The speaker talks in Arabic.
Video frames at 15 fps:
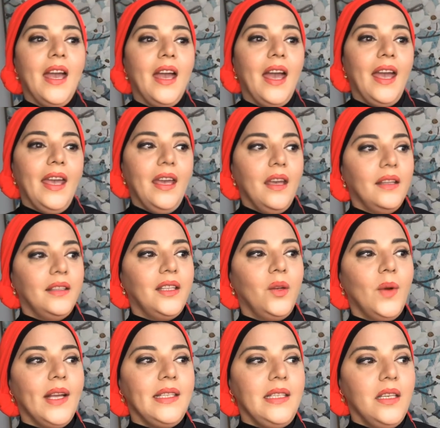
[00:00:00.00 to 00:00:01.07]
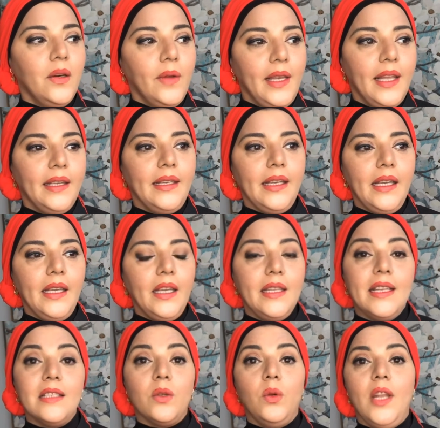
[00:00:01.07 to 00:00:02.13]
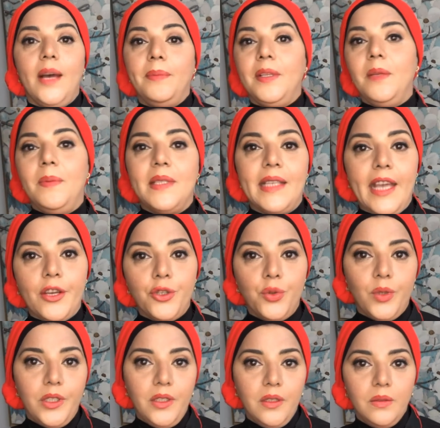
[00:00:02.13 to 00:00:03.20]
آه، دلوقتي يقول لك ايه الناس كلها بتلبس كاجوال